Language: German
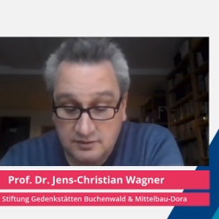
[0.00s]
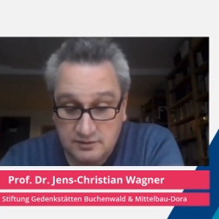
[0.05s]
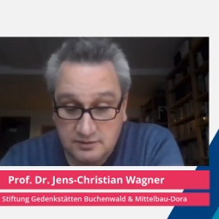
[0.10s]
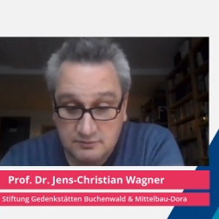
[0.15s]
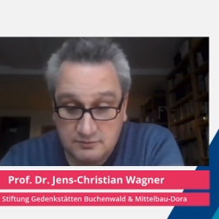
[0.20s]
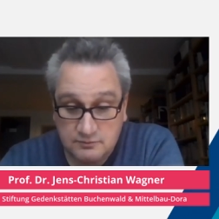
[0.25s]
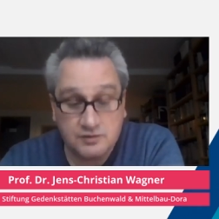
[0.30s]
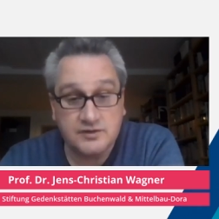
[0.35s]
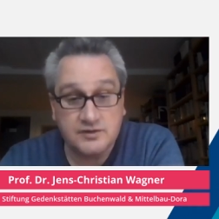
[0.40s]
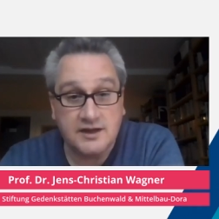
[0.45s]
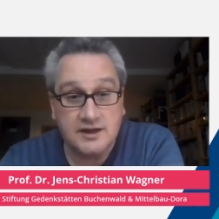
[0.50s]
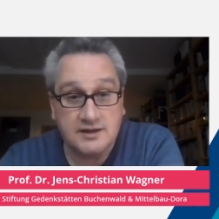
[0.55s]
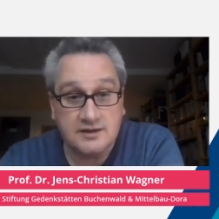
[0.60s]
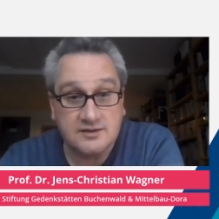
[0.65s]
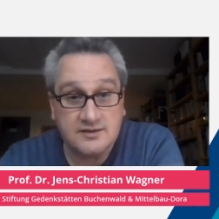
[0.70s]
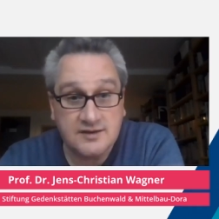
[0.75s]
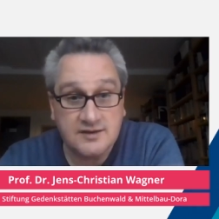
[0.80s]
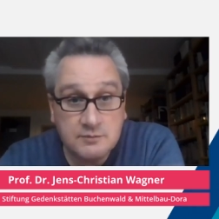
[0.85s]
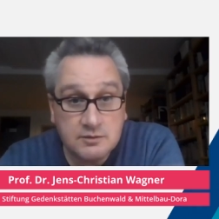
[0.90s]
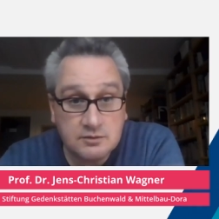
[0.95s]
die
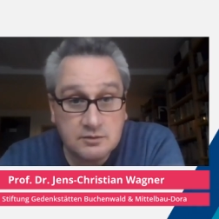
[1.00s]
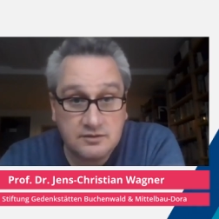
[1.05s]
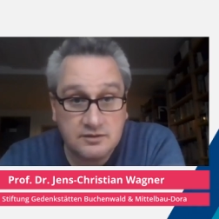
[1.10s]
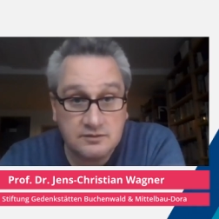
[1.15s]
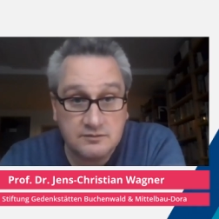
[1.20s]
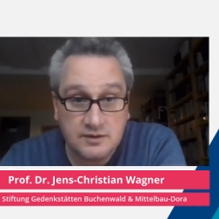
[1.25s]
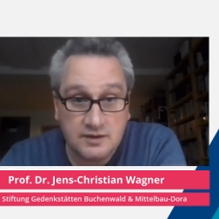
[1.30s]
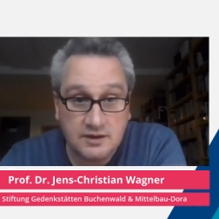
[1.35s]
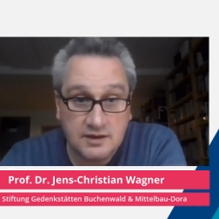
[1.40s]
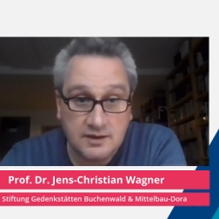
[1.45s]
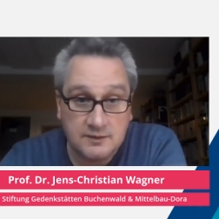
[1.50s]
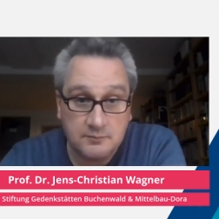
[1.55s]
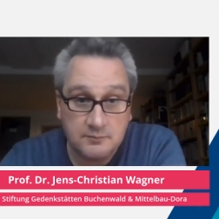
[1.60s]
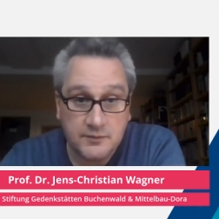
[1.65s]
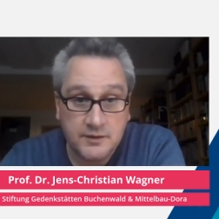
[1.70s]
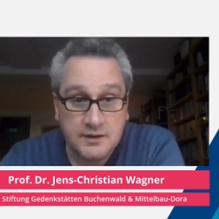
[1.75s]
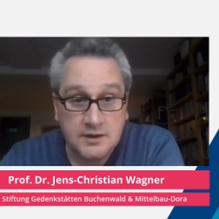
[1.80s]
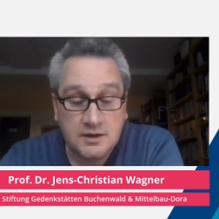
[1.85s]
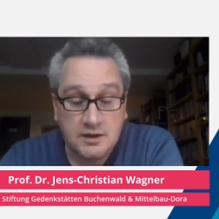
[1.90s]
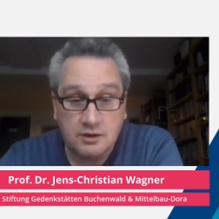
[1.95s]
museale Sammlung, die wir
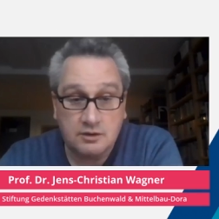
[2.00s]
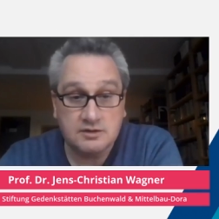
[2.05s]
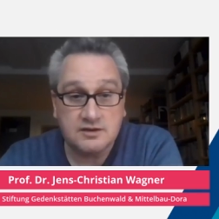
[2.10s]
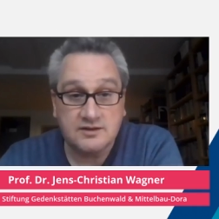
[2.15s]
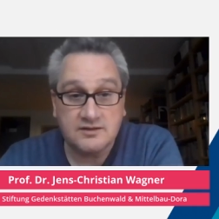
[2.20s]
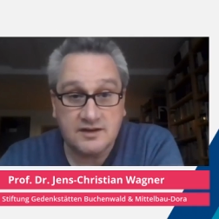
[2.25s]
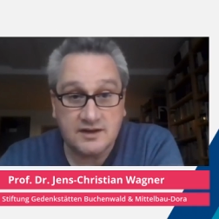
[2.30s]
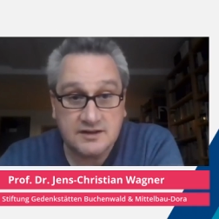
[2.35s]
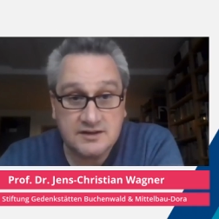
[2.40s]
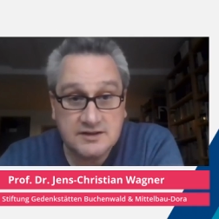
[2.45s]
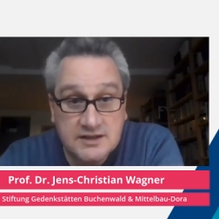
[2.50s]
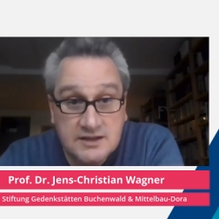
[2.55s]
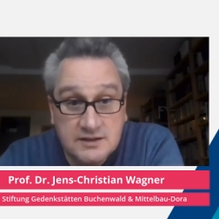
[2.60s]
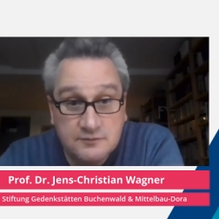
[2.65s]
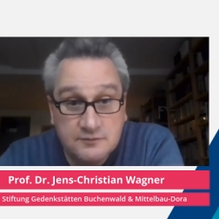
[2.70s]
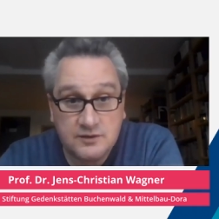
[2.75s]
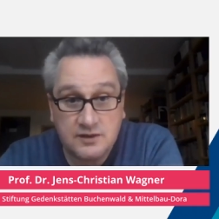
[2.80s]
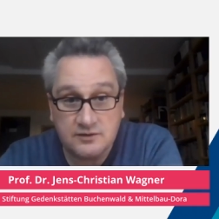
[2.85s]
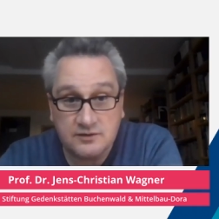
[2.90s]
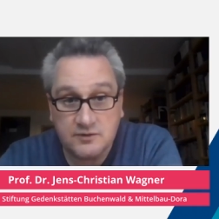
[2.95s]
haben, auch das
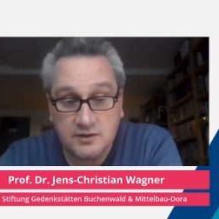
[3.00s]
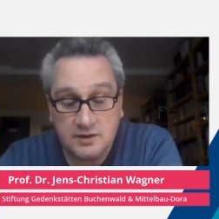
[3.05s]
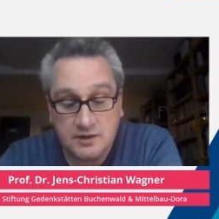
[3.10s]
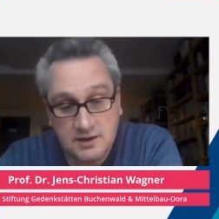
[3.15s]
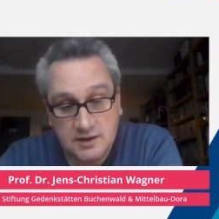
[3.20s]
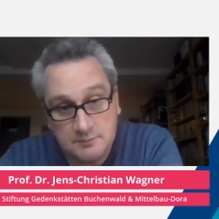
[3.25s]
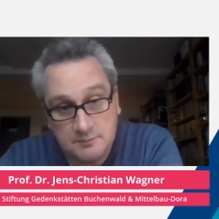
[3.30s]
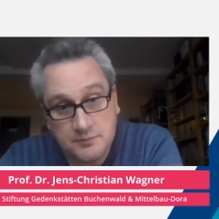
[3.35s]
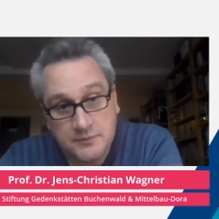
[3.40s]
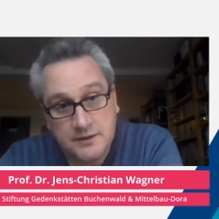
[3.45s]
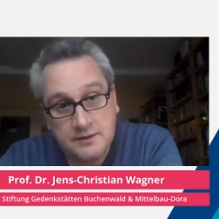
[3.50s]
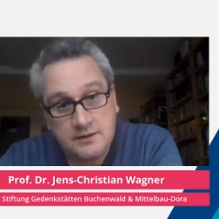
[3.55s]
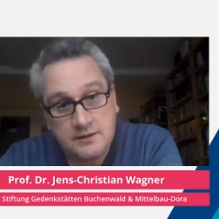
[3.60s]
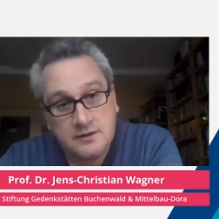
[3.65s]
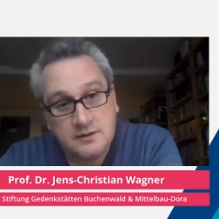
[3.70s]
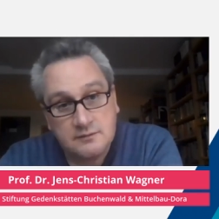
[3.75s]
Archiv, das wir haben,